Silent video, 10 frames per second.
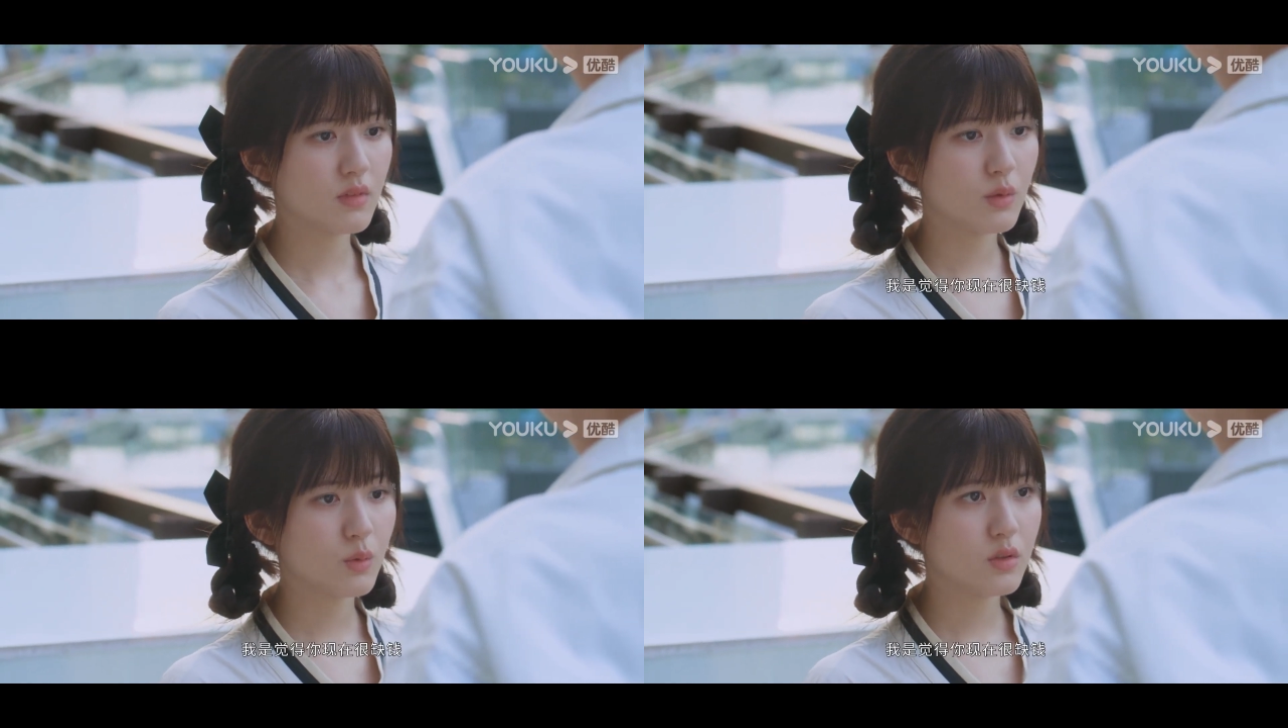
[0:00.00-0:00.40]

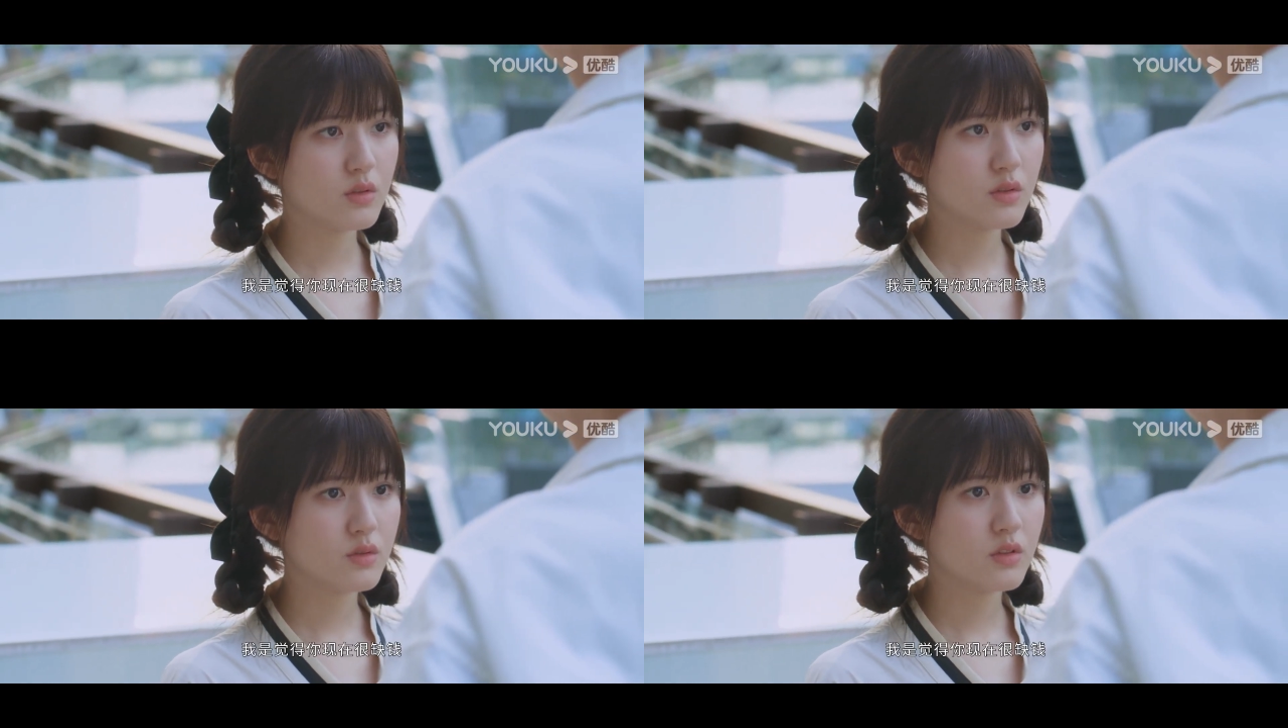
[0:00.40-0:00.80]
我
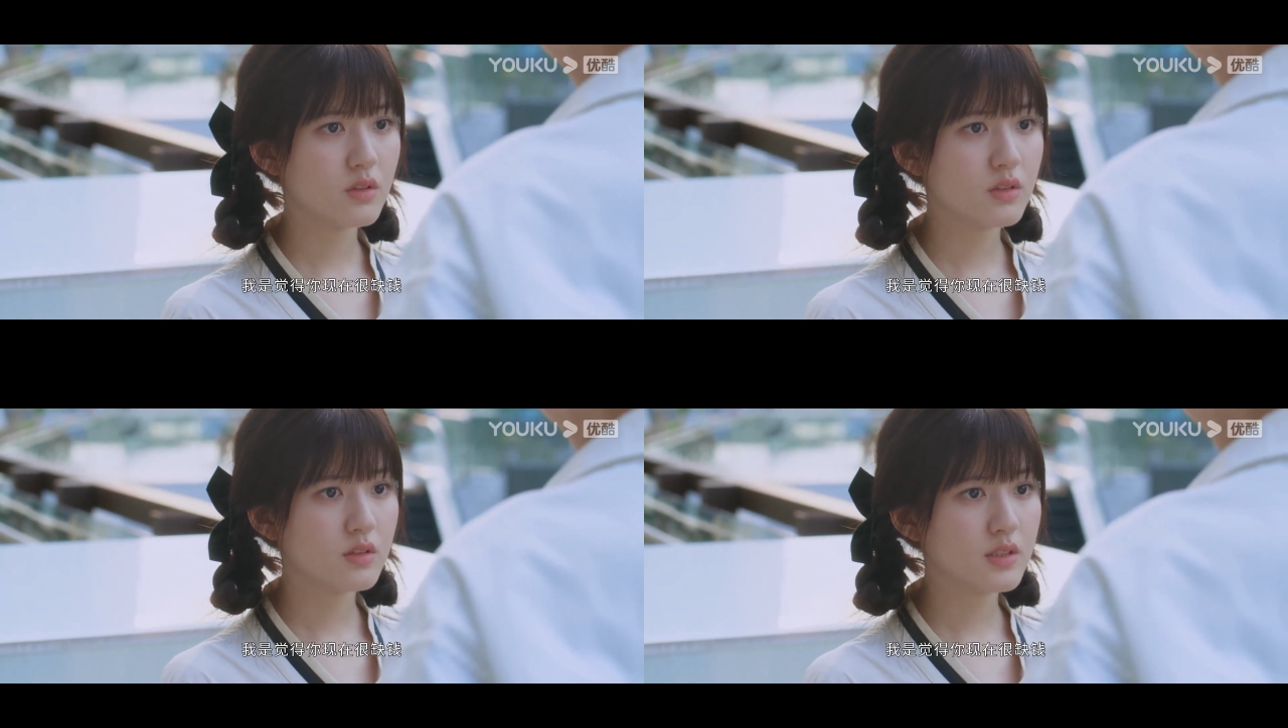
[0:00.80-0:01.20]
是觉
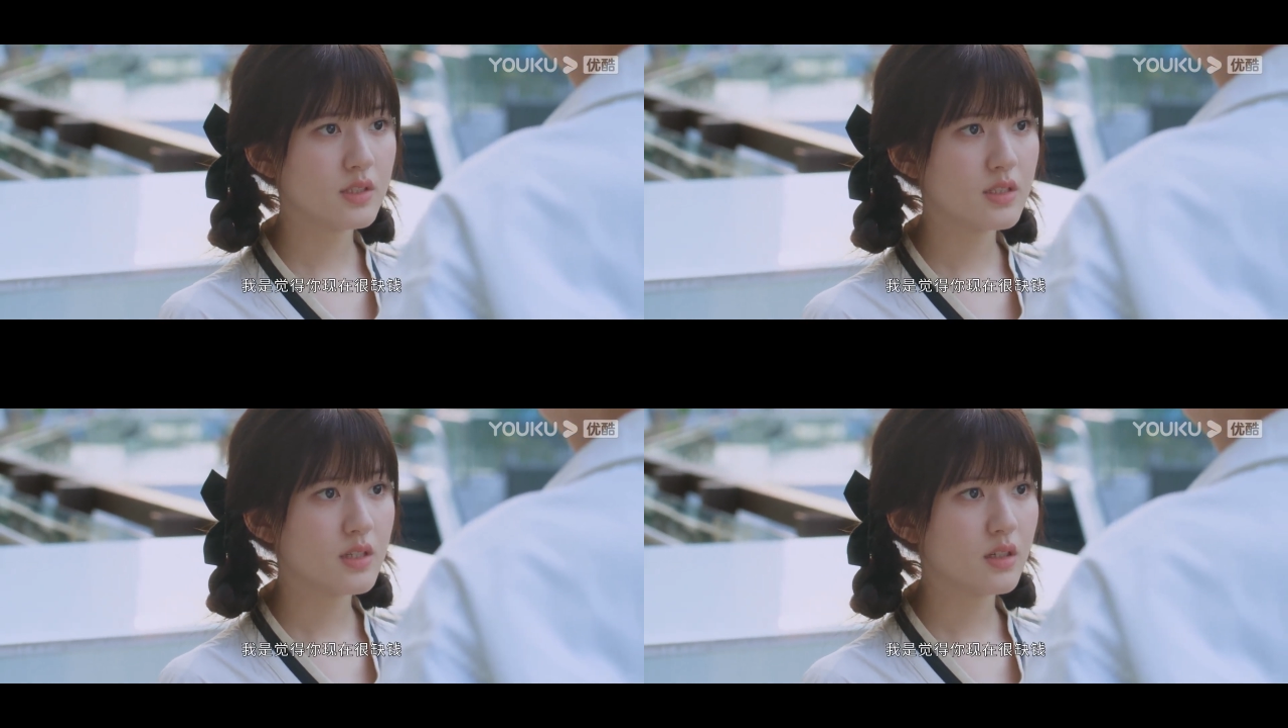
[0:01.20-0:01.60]
得你
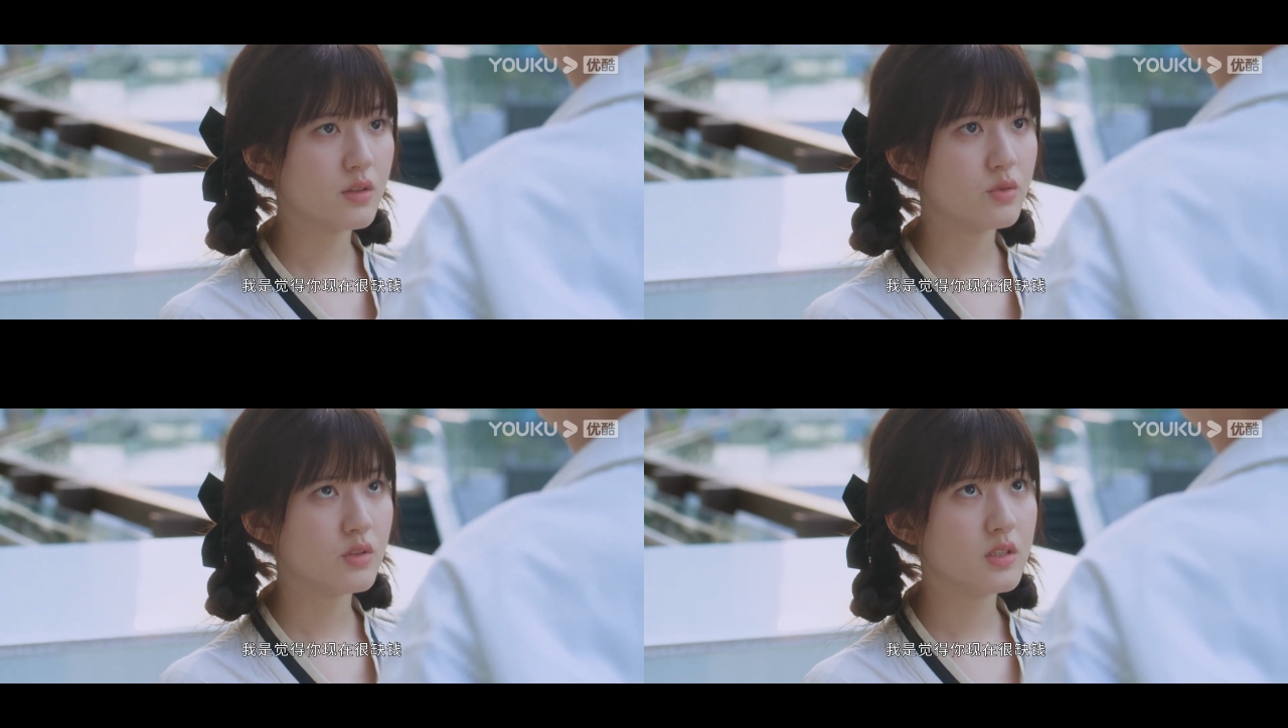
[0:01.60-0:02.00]
现在很
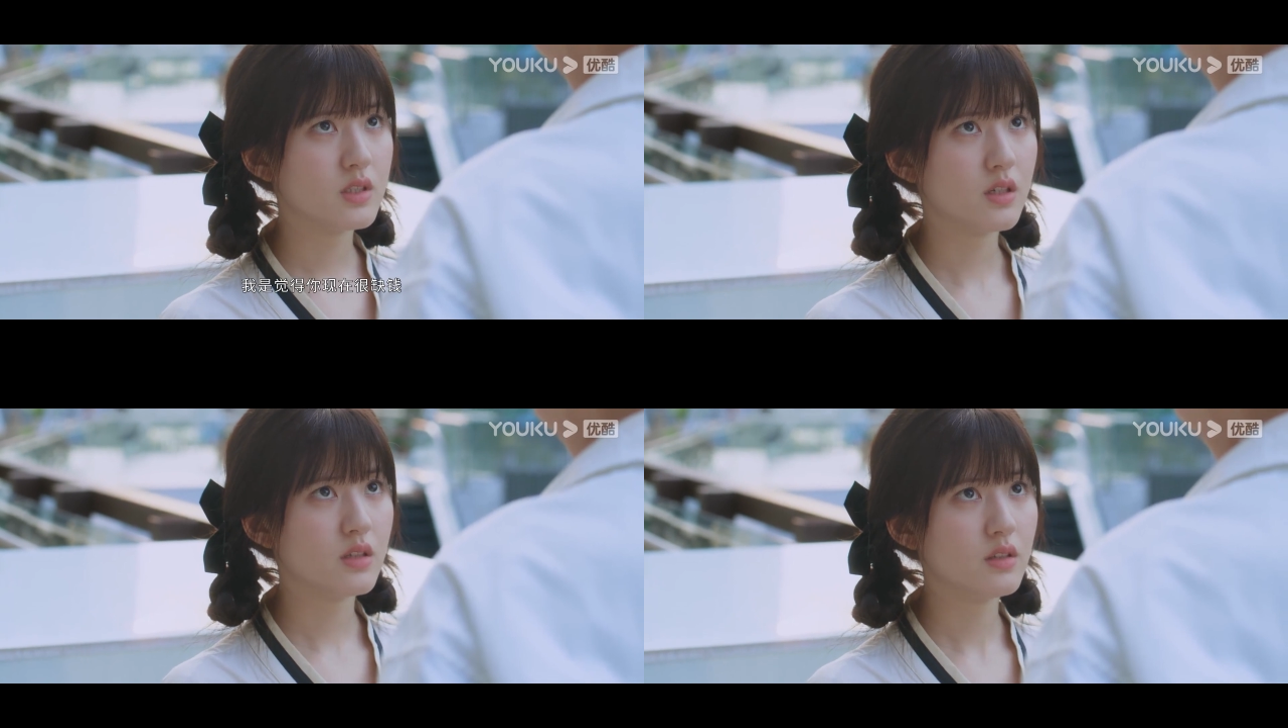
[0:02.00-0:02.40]
缺钱，